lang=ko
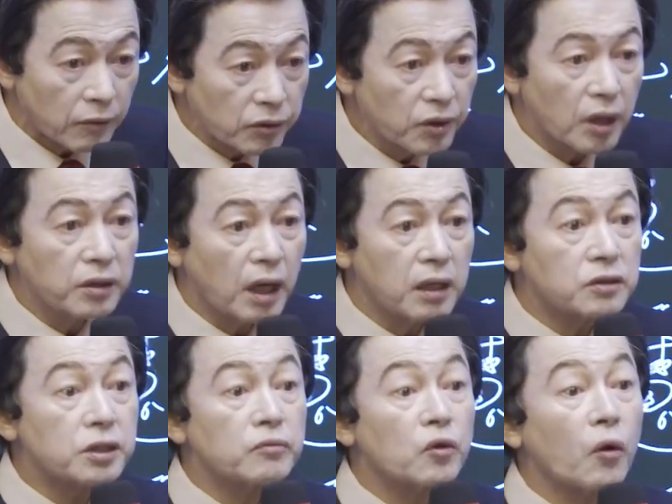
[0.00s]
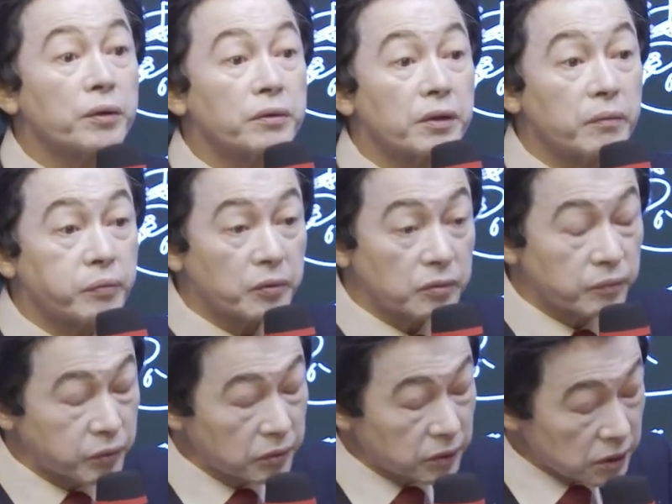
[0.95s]
그래도 옛날 지금 노인들
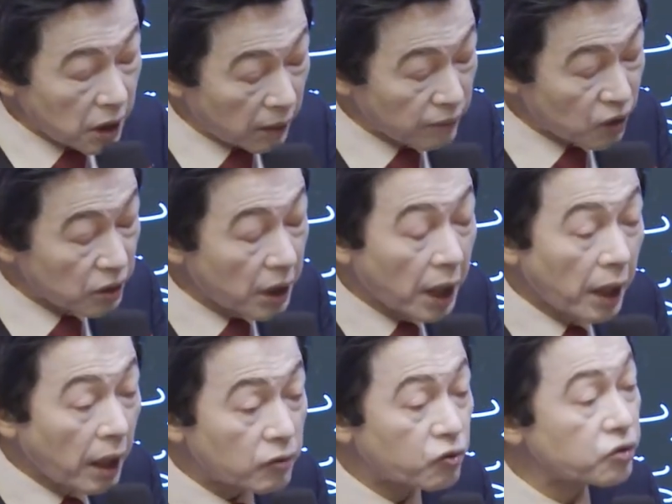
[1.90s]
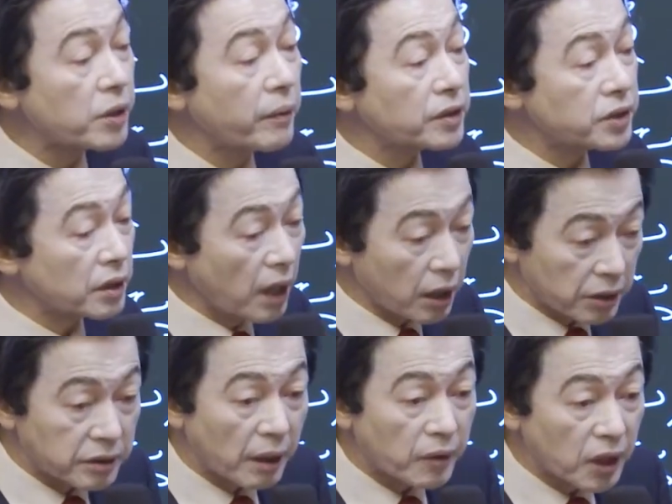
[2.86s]
부, 부, 사람들은 애 두세 명씩
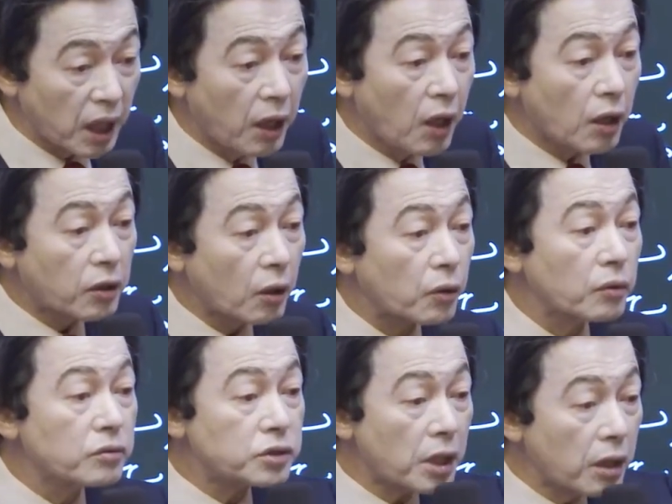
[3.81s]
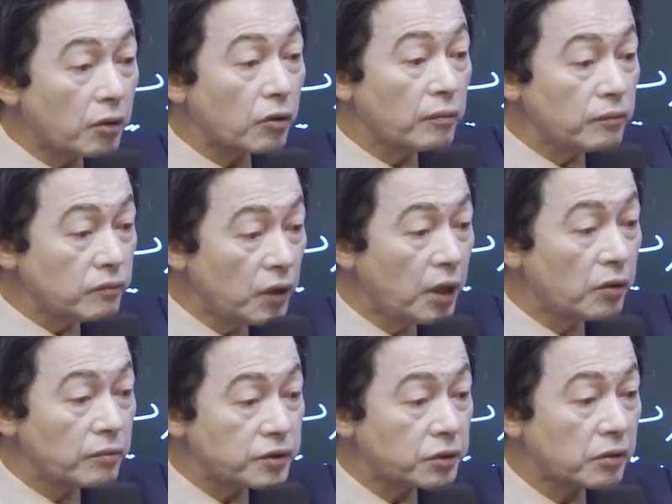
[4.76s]
낳았기 때문에 결혼 세 놈,
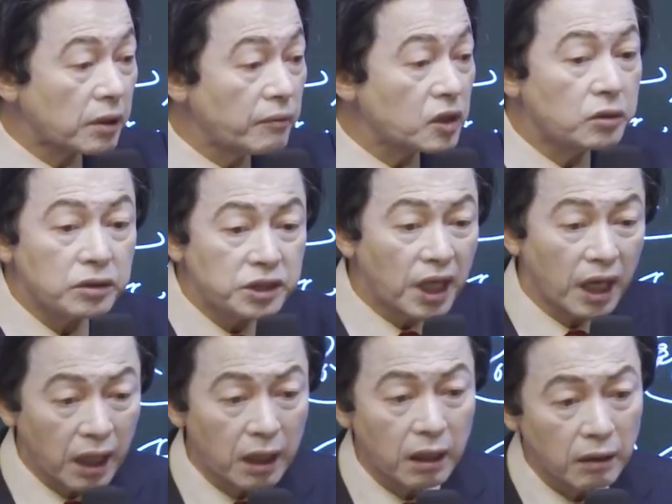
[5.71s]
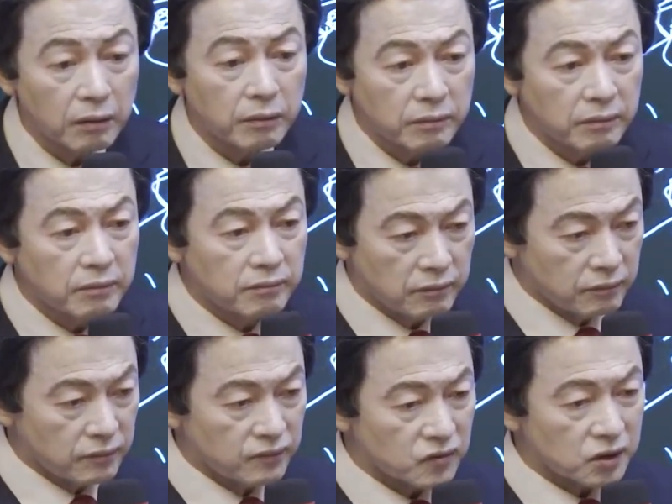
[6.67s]
네 놈 시키고 나면 거지야.
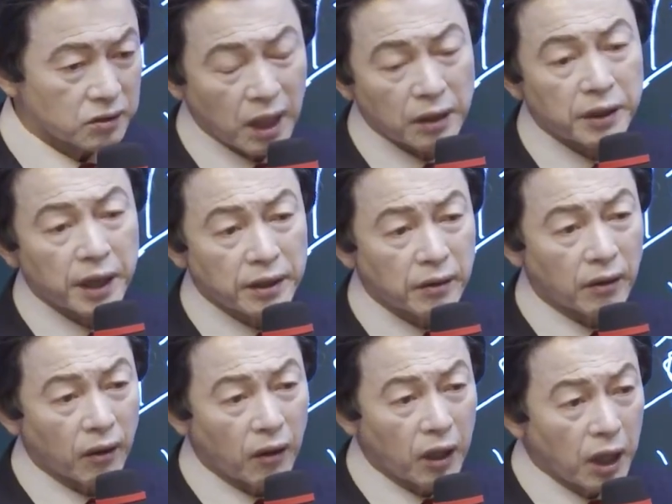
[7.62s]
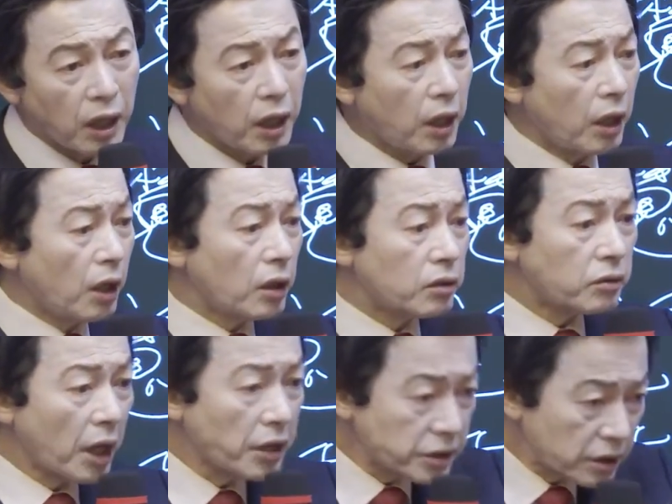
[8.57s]
그래 그래요.
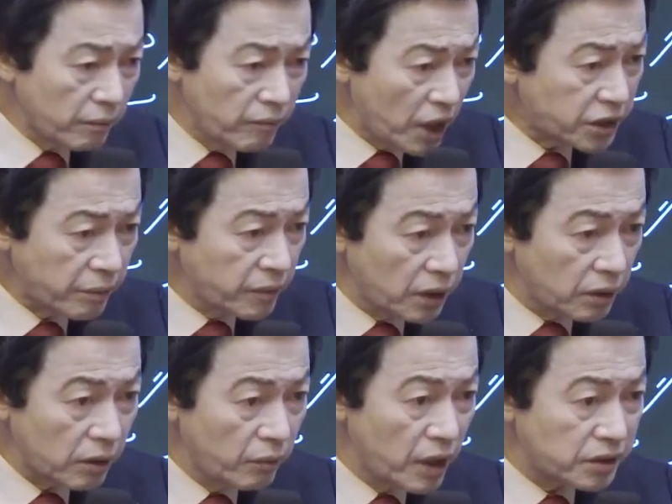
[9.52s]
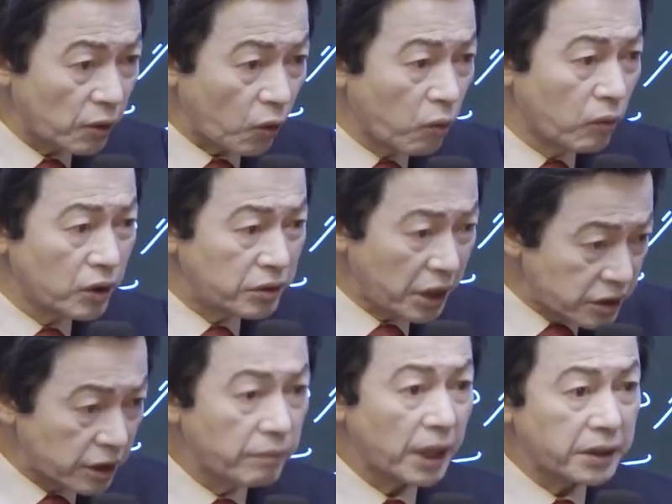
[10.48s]
퇴직금 몇십 년 건면서 공무원
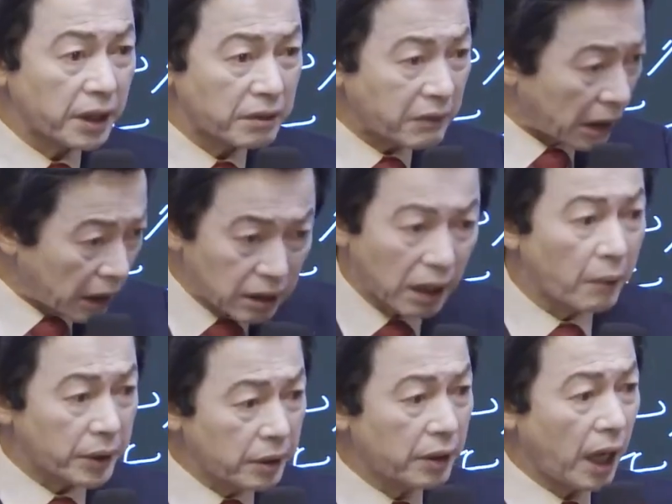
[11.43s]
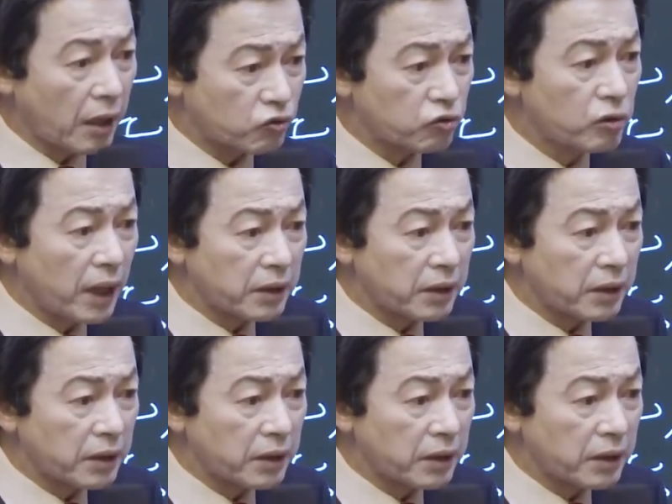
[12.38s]
퇴직금 받은 게 다 날라가 버려. 애 둘